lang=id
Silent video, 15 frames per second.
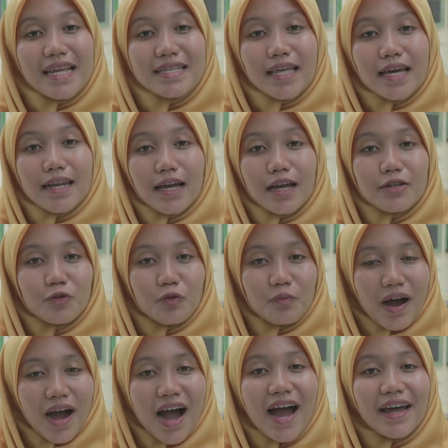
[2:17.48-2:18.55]
Istana
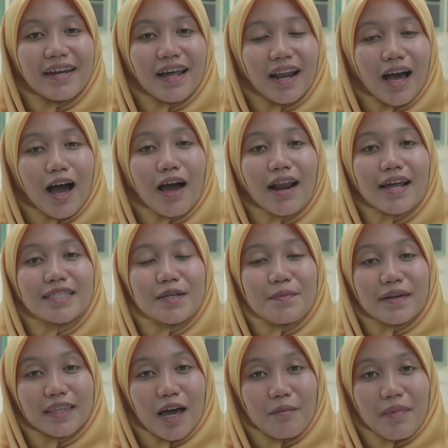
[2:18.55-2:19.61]
Kesuma adalah raja
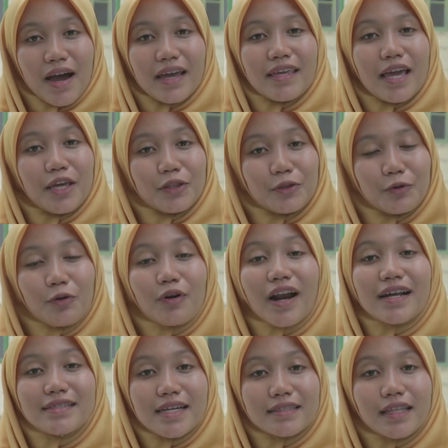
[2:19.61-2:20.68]
pertama, yaitu
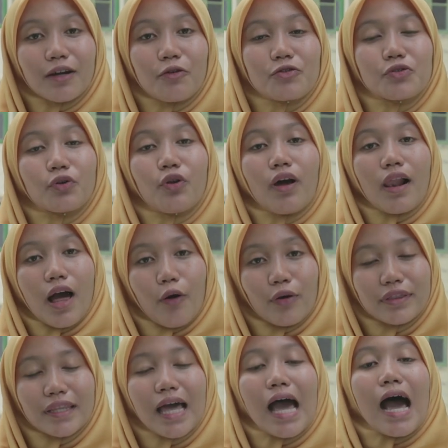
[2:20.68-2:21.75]
Raja Tengku Sulung
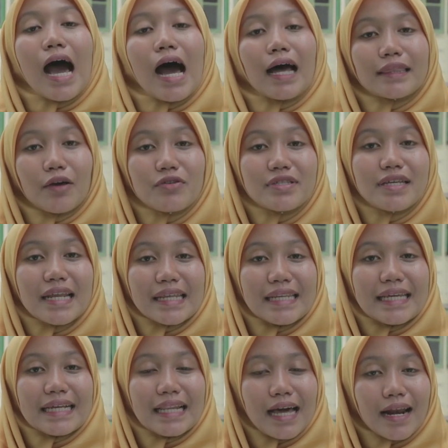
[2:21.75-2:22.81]
Laut atau sering
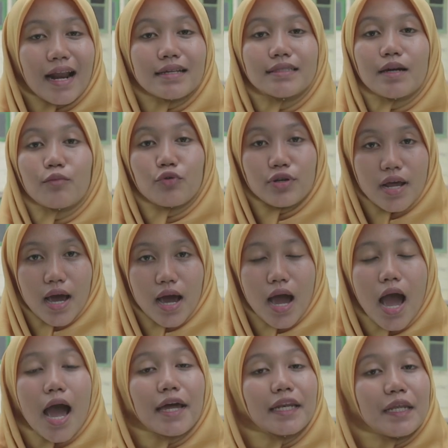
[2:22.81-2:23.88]
digelar Raja Muda.
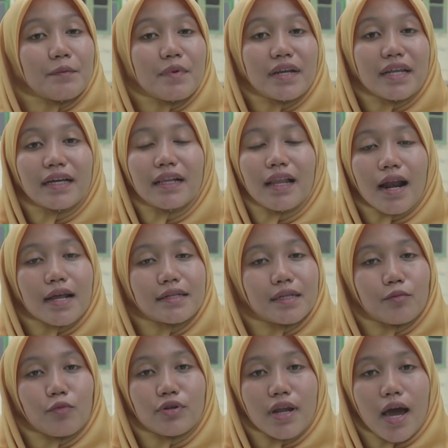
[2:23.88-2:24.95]
Diberi gelar Raja
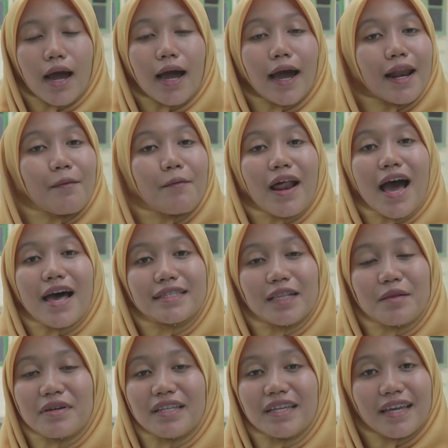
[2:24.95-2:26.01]
Muda karena berhasil
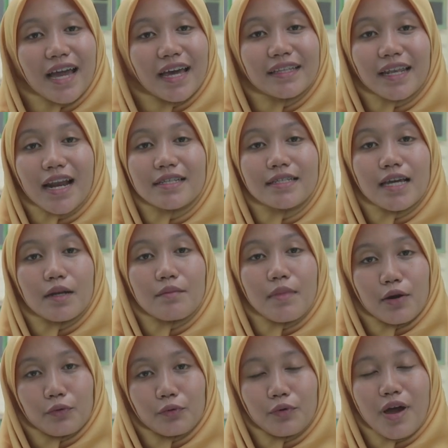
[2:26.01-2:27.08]
mendirikan kerajaan
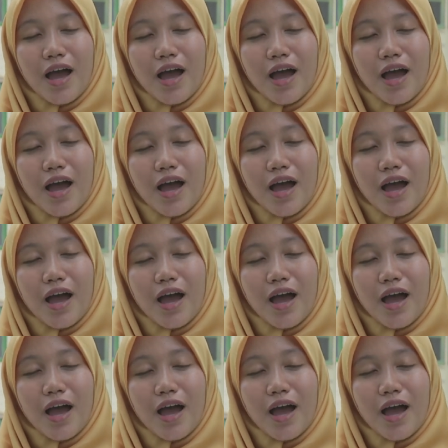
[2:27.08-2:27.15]
baru.